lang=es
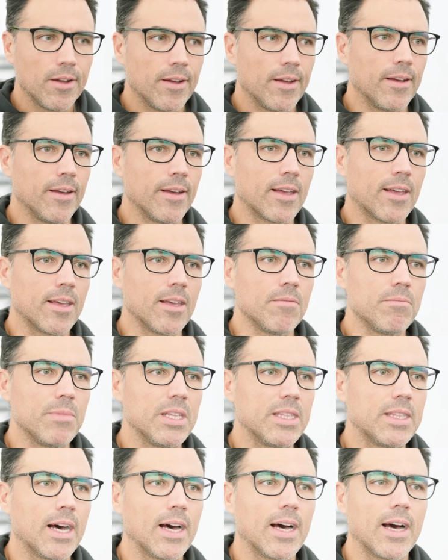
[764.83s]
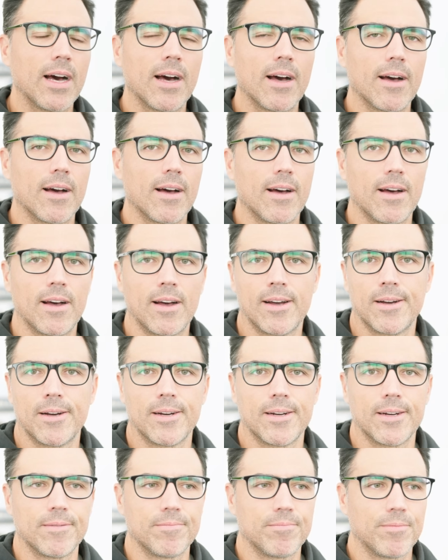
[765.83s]
eh, que invita
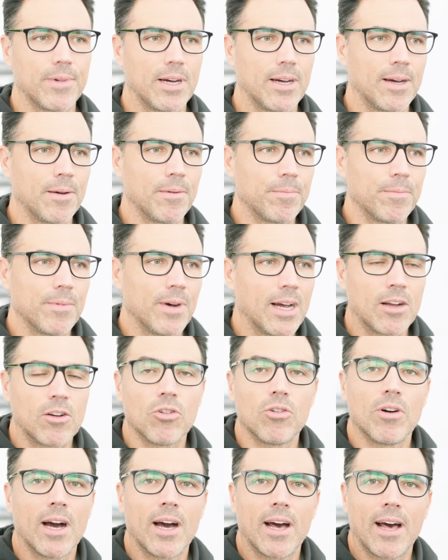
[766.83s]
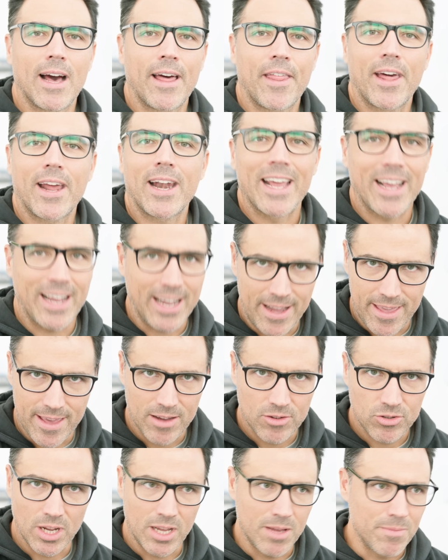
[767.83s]
a, darle
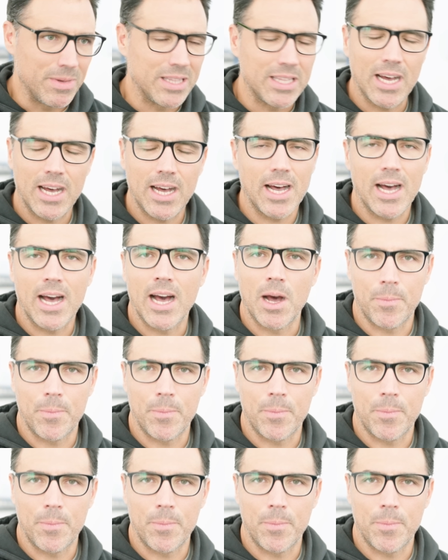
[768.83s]
caña, o sea, invita a